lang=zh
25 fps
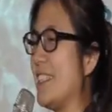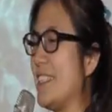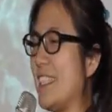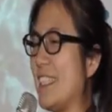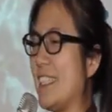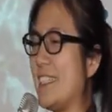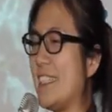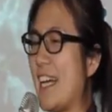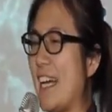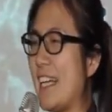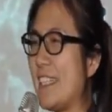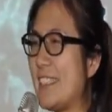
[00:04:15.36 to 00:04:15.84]

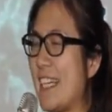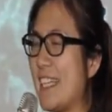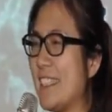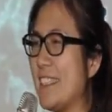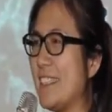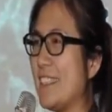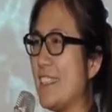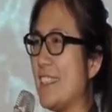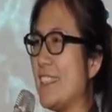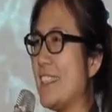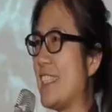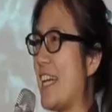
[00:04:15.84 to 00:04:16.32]
写在一
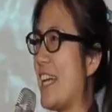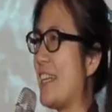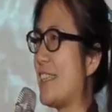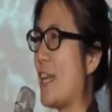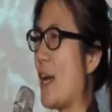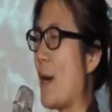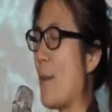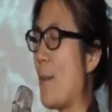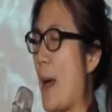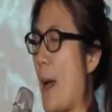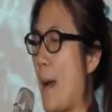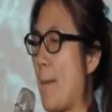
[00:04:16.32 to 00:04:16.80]
张纸上，
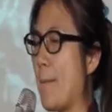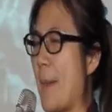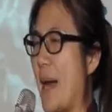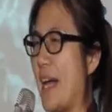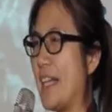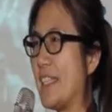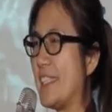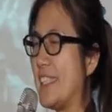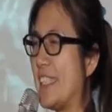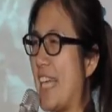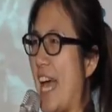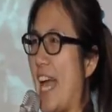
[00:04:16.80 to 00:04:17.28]
然后把它
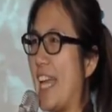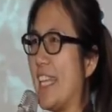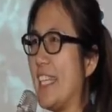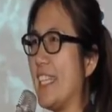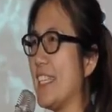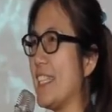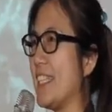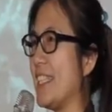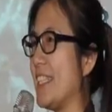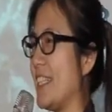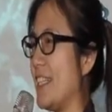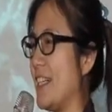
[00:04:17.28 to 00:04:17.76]
绑在
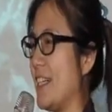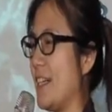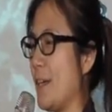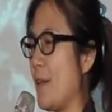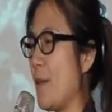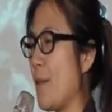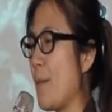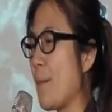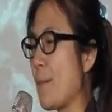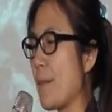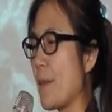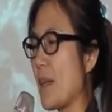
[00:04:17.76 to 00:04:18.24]
那个
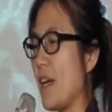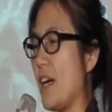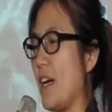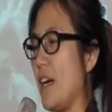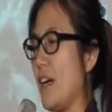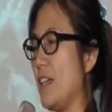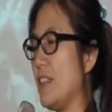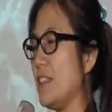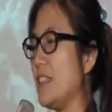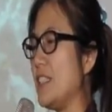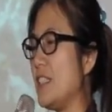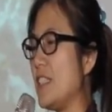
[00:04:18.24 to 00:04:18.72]

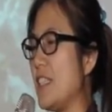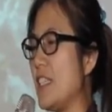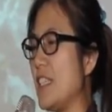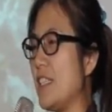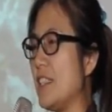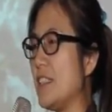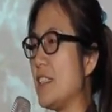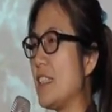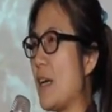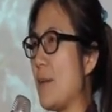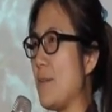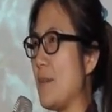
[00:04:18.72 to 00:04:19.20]
呃基地
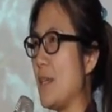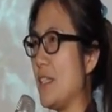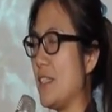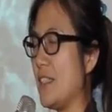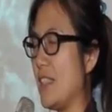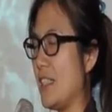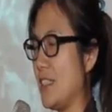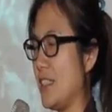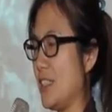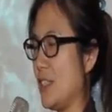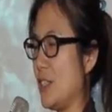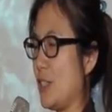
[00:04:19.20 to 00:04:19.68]
营上面
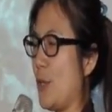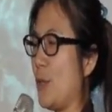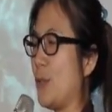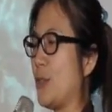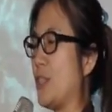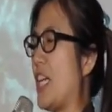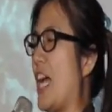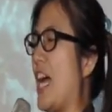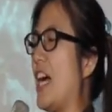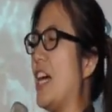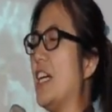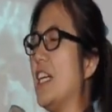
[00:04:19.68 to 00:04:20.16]
的石头
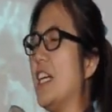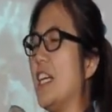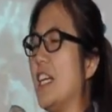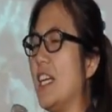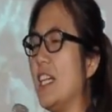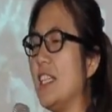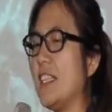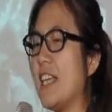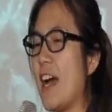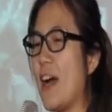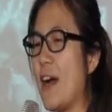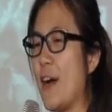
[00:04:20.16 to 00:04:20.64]
上。
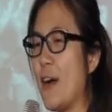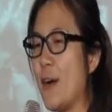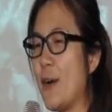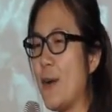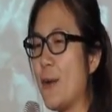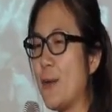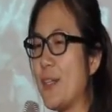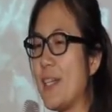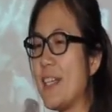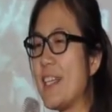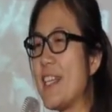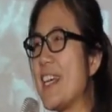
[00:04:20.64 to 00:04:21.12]
然
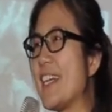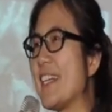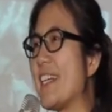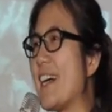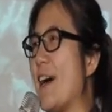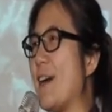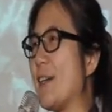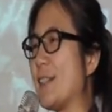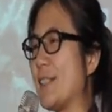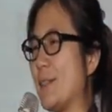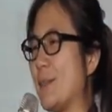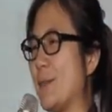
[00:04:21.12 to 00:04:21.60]
后那天
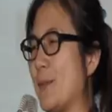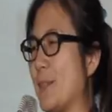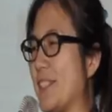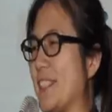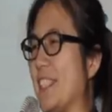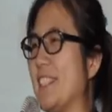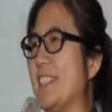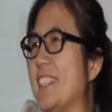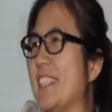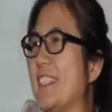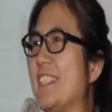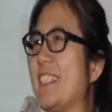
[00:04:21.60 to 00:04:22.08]
刚好是我
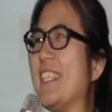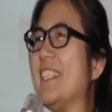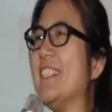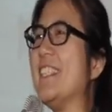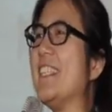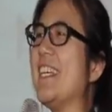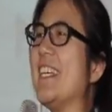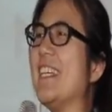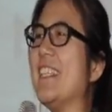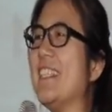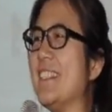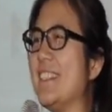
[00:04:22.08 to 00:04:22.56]
生日的前一
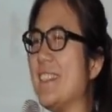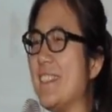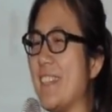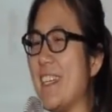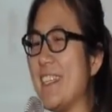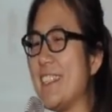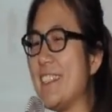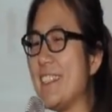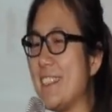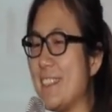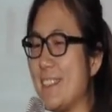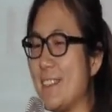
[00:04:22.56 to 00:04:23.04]
天，所
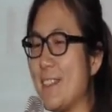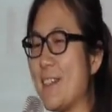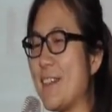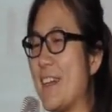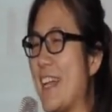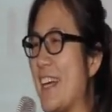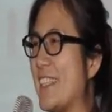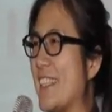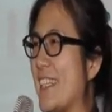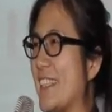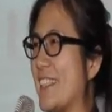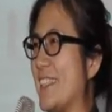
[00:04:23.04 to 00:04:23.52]
以是对我
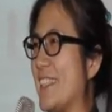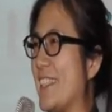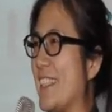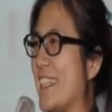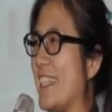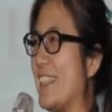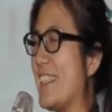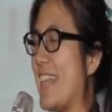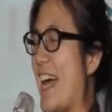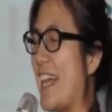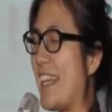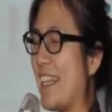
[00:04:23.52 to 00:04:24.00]
来讲是一个
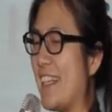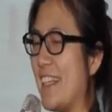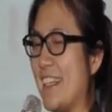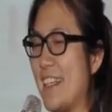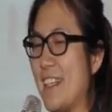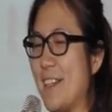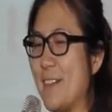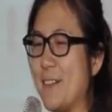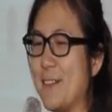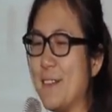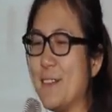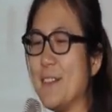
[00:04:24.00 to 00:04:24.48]
很大的
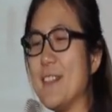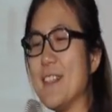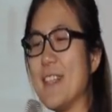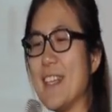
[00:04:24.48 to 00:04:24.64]
礼物。